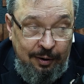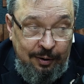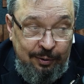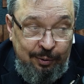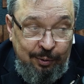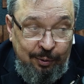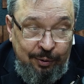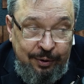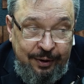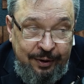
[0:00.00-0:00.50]

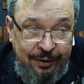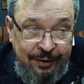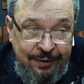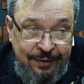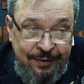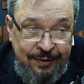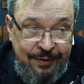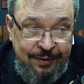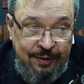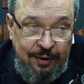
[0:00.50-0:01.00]
до
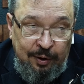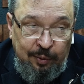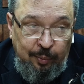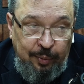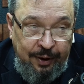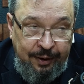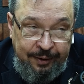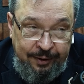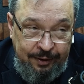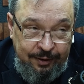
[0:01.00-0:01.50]
границы с
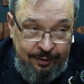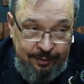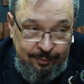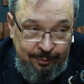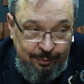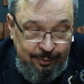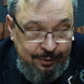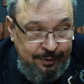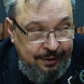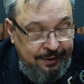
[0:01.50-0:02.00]
Албанией,
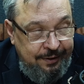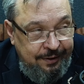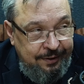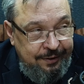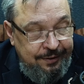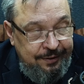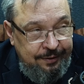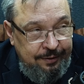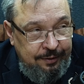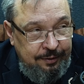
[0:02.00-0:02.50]
вот
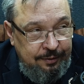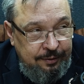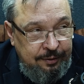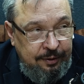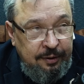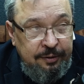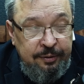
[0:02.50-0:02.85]
такая, до,